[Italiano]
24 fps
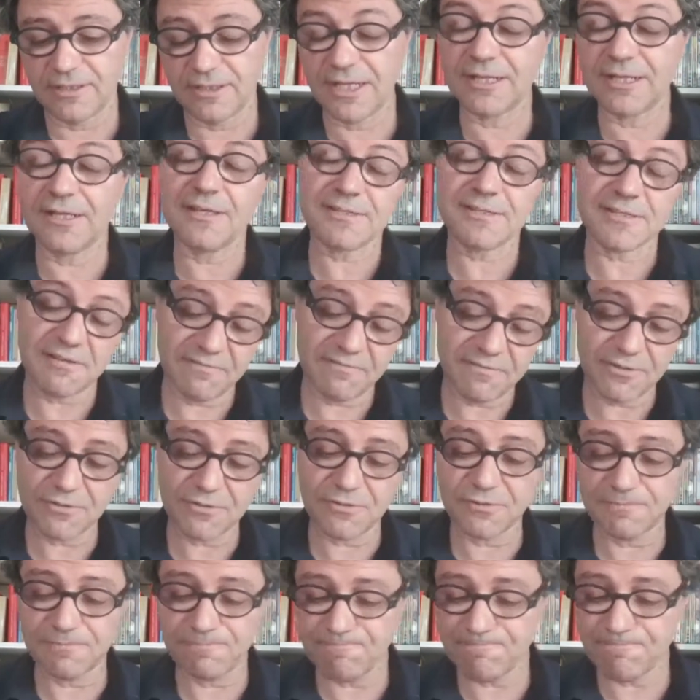anche se è
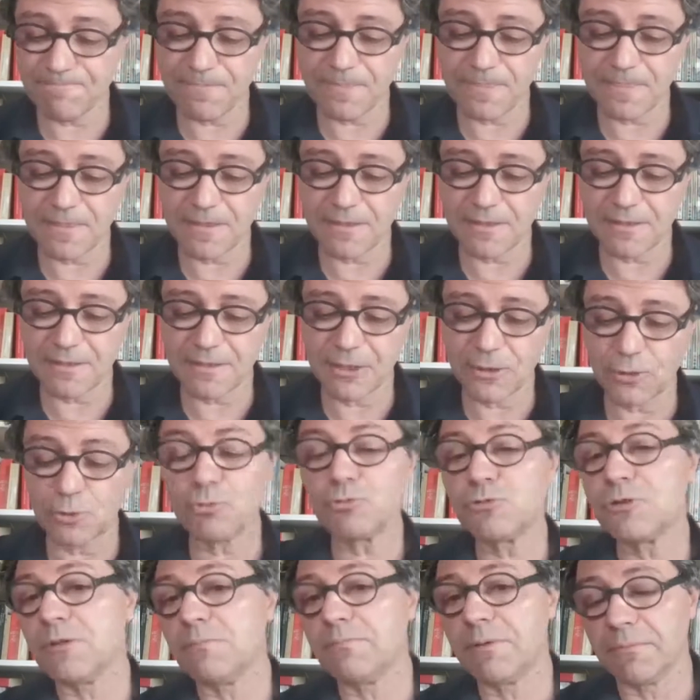vero che
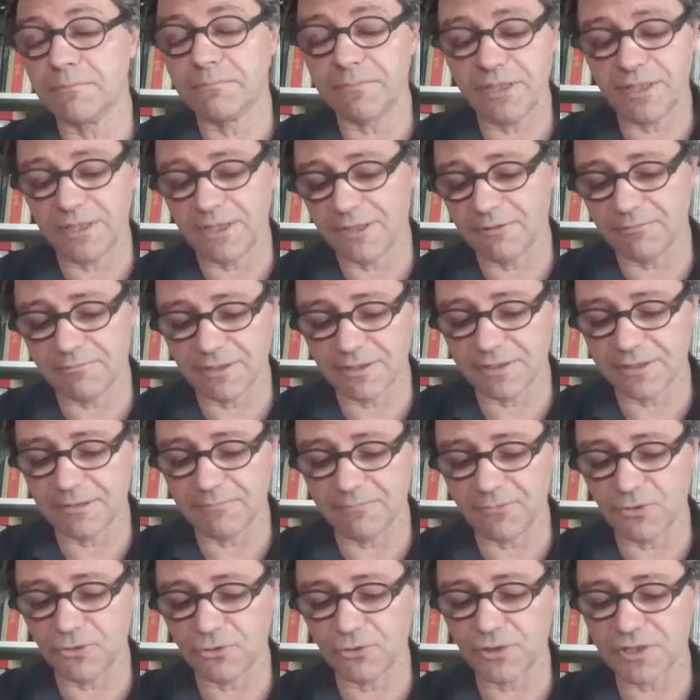tutti i bambini in qualche
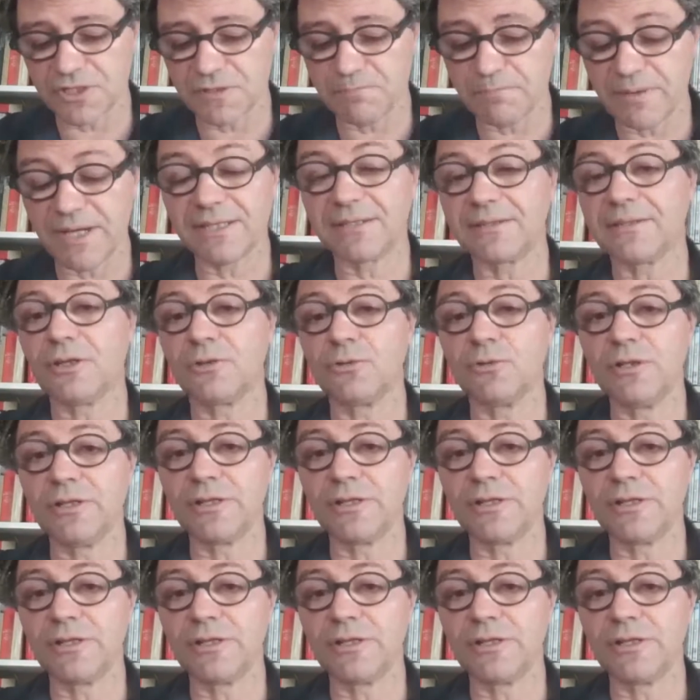modo aspettano